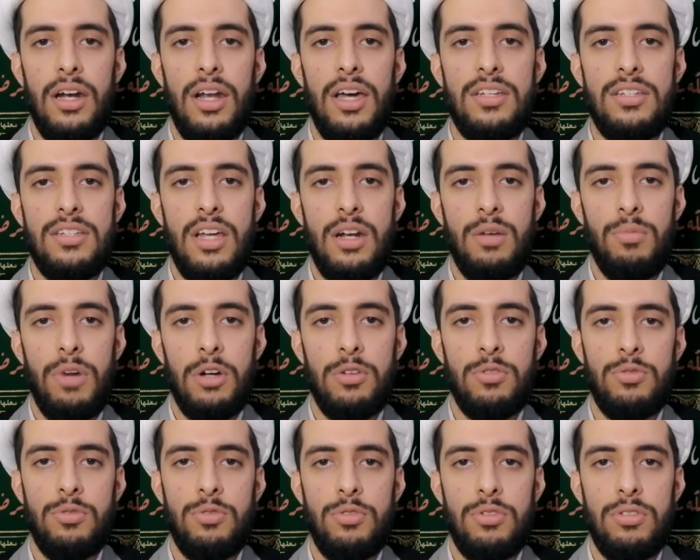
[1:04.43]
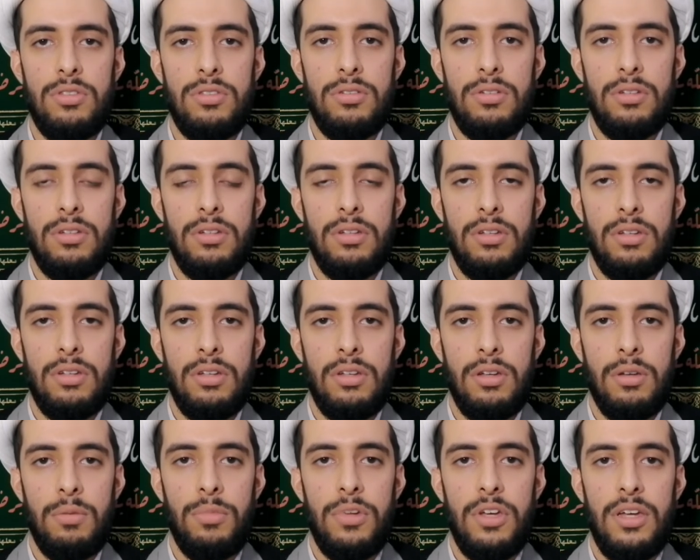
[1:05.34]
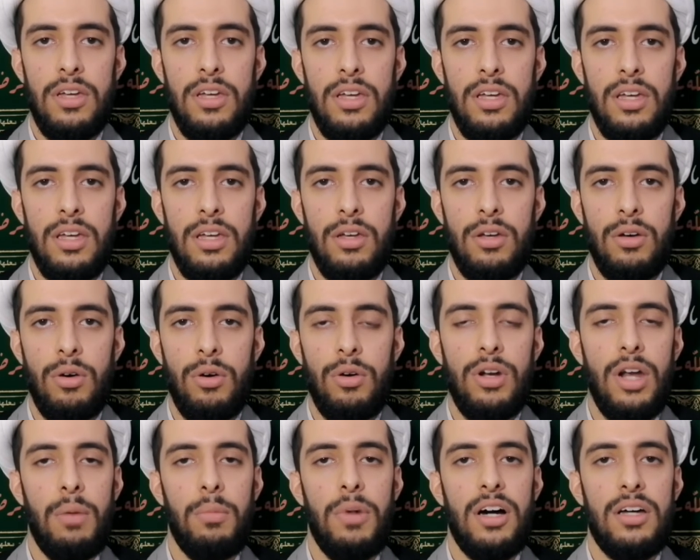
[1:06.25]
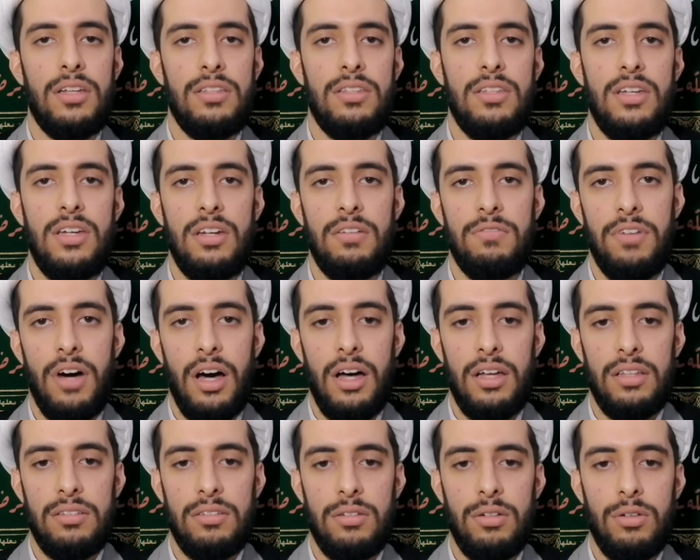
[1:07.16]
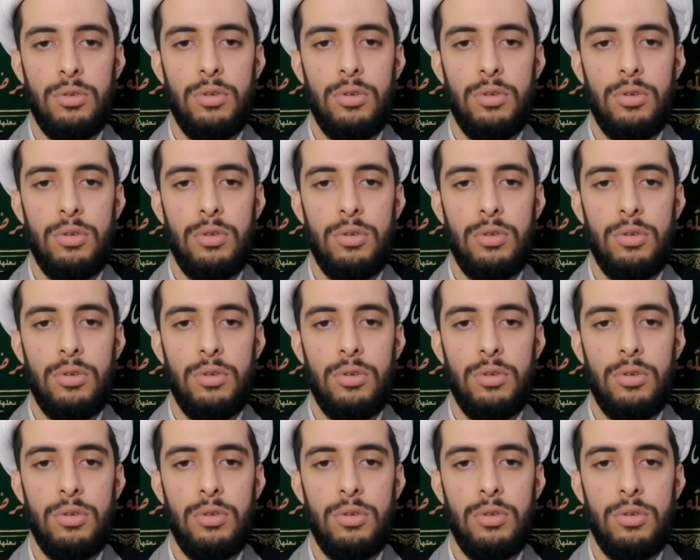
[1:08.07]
ليس المقصود بعلماء الدين فقط